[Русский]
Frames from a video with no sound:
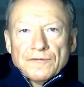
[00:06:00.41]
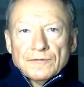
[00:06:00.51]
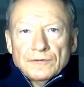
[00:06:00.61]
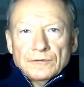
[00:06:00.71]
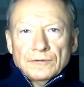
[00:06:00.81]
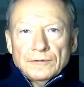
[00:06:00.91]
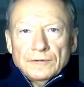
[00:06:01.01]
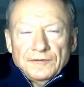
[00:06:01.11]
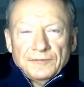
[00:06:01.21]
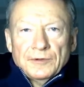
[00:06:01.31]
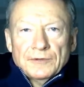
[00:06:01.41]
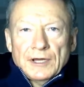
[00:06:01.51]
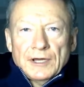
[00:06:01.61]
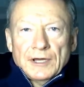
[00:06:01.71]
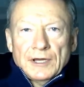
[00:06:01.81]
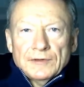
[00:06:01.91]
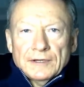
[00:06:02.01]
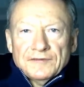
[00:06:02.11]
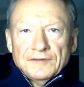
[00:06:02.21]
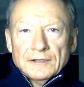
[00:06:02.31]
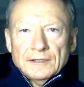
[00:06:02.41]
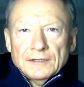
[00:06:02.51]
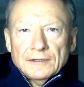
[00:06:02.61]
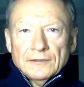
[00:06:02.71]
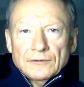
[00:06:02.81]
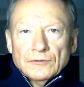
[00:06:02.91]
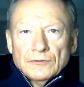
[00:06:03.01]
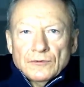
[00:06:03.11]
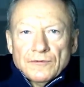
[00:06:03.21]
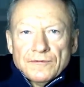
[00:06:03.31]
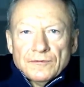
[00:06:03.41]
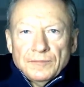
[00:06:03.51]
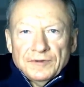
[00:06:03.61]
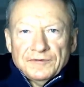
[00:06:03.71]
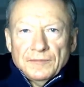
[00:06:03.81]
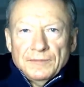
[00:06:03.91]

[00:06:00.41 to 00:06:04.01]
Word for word: что исполняют на концертах, но то, что